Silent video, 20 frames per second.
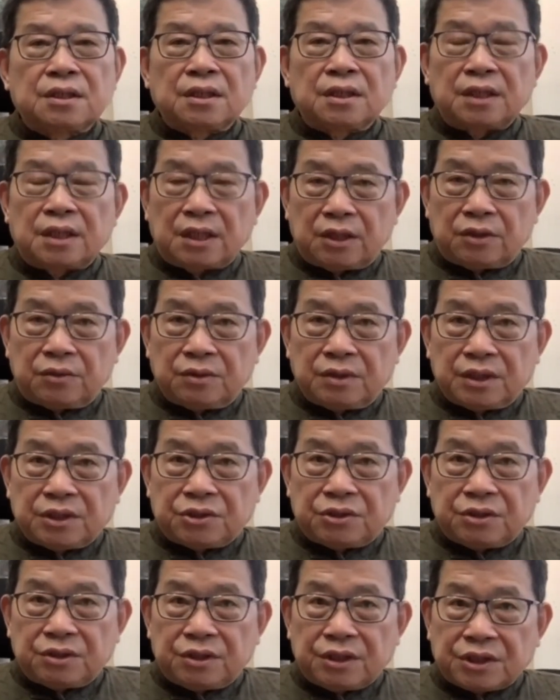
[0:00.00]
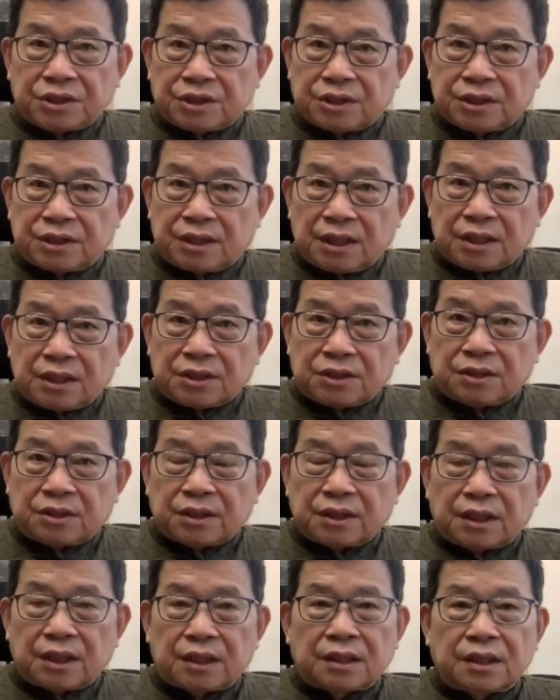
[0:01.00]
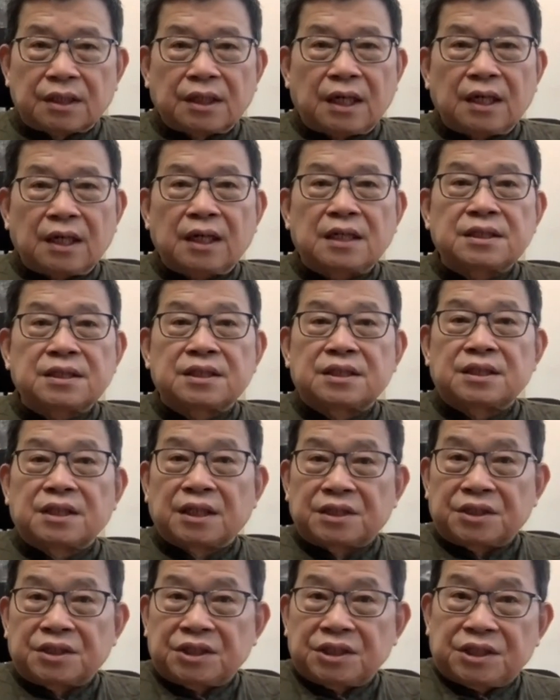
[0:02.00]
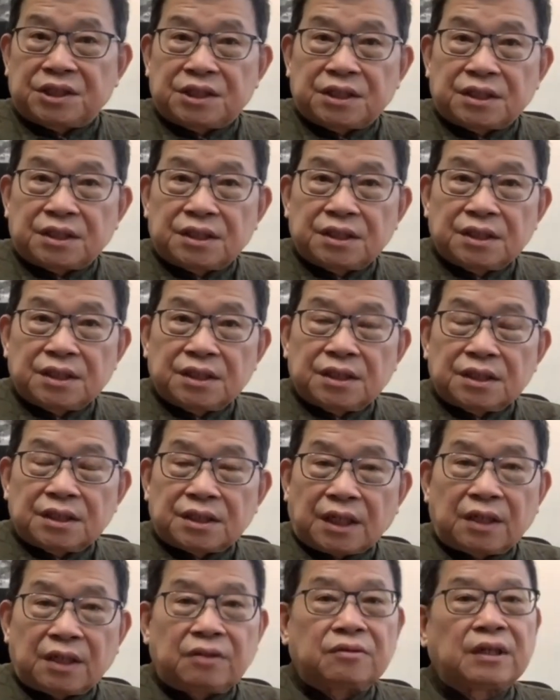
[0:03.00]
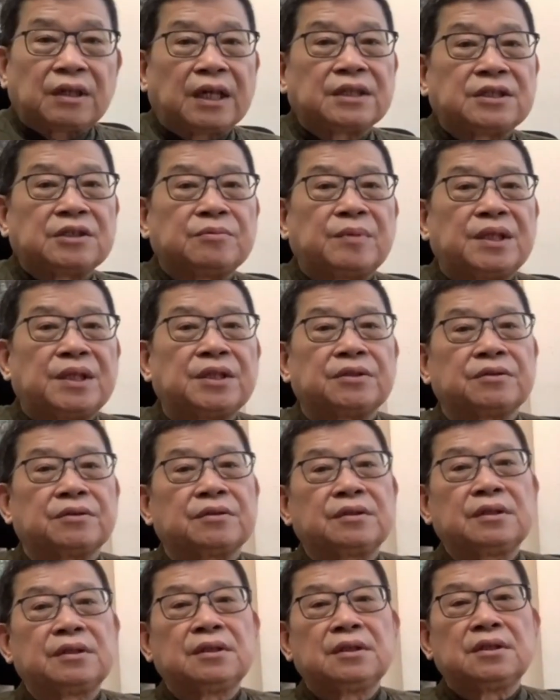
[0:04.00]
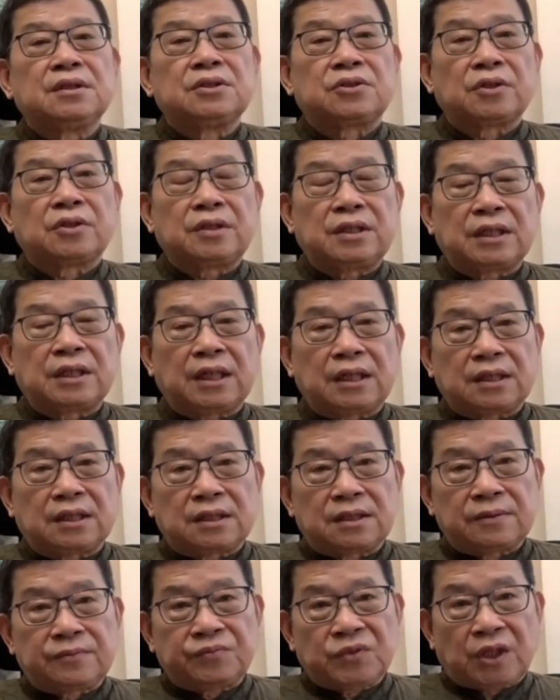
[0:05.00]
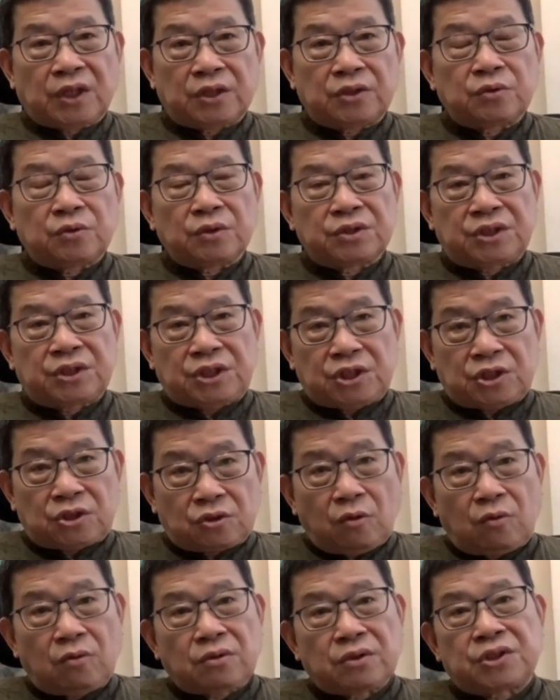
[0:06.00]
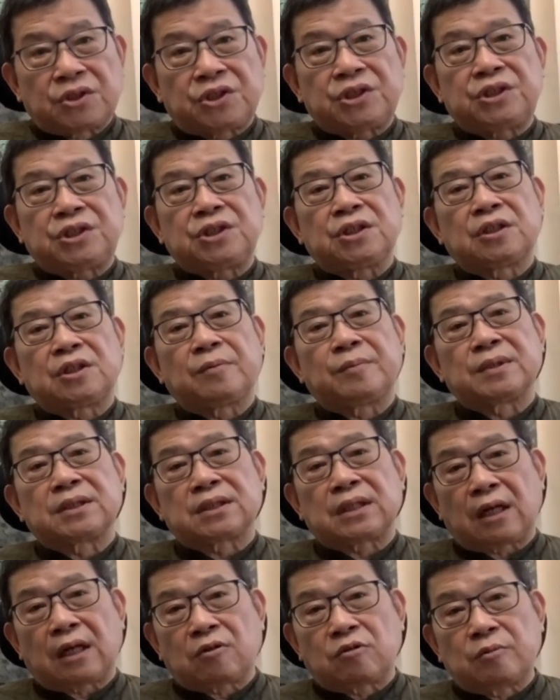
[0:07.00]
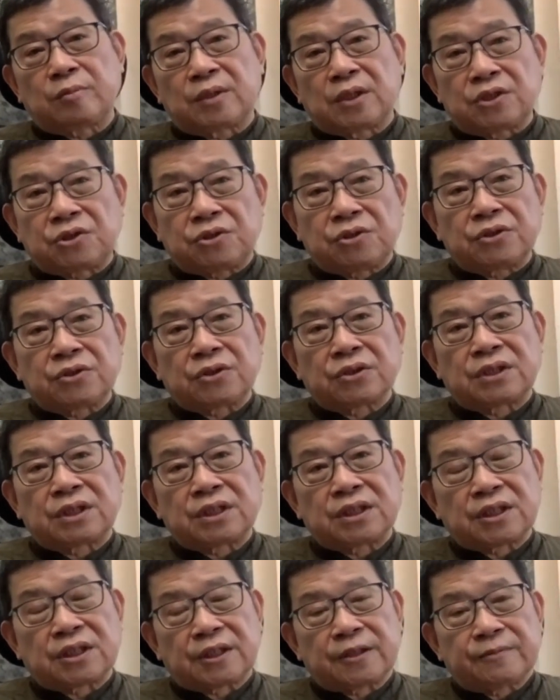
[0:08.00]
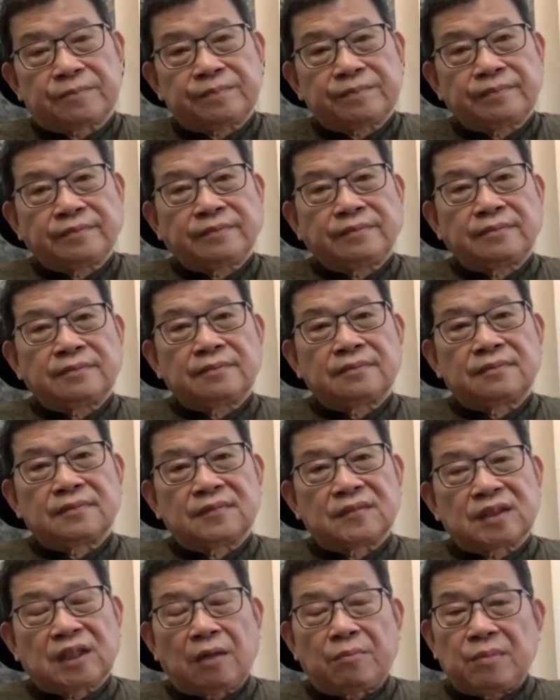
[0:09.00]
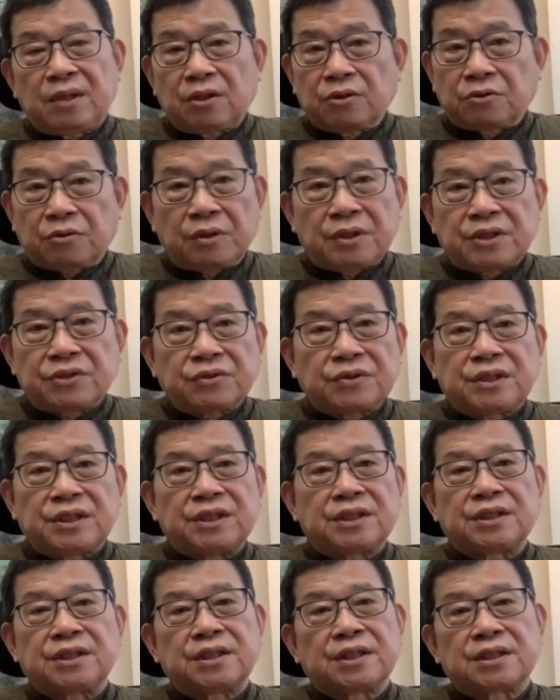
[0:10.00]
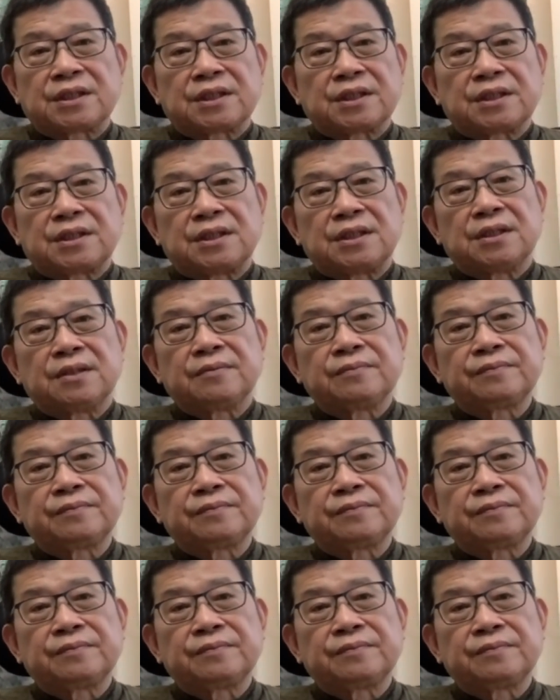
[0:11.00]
理论的训练、实践的训练。刚开始也很激进，但后来就没有。所以你看，很多激动、激进，特别是大规模的群众期间，他没有退出机制的时间，